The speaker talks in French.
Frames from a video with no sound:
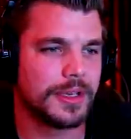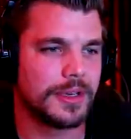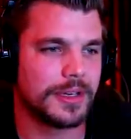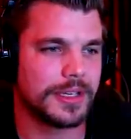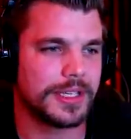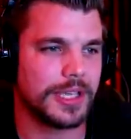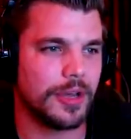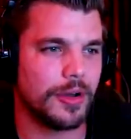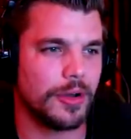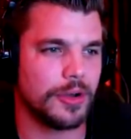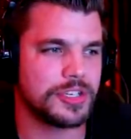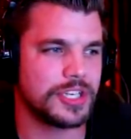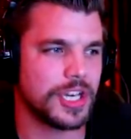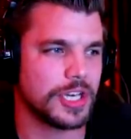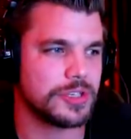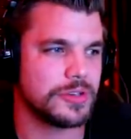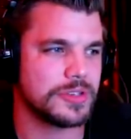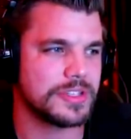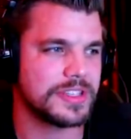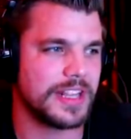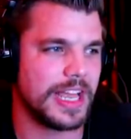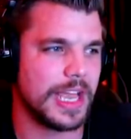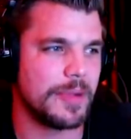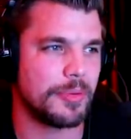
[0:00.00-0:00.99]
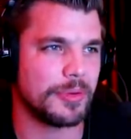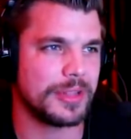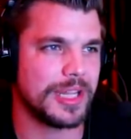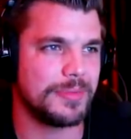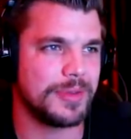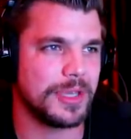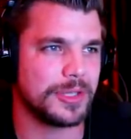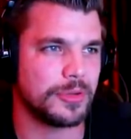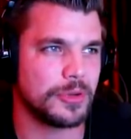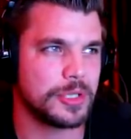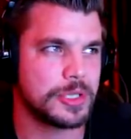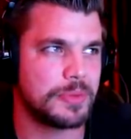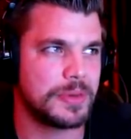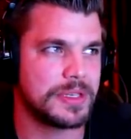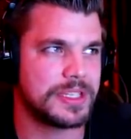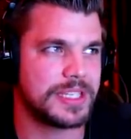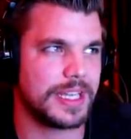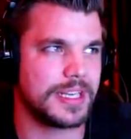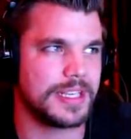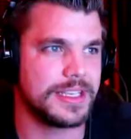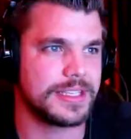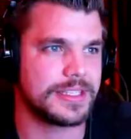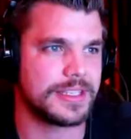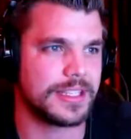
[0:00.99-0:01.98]
Ok, on recharge le snipe, on a bientôt le
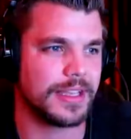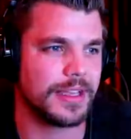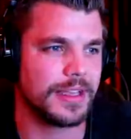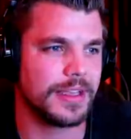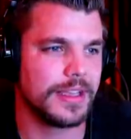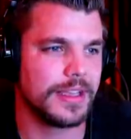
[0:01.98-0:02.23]
spécialiste.